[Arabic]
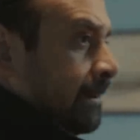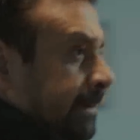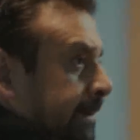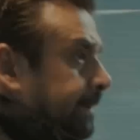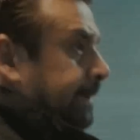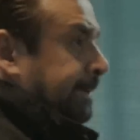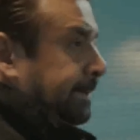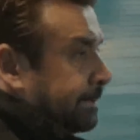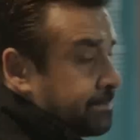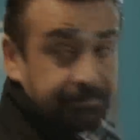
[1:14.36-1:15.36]
تخنانه ده انت
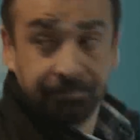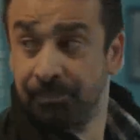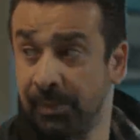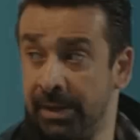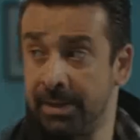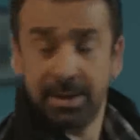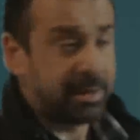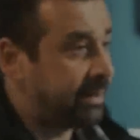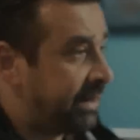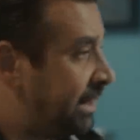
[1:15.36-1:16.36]
اول مره تشوفيني
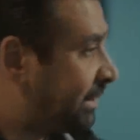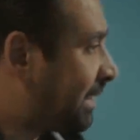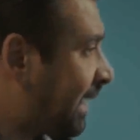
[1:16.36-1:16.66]
ايه اللي انت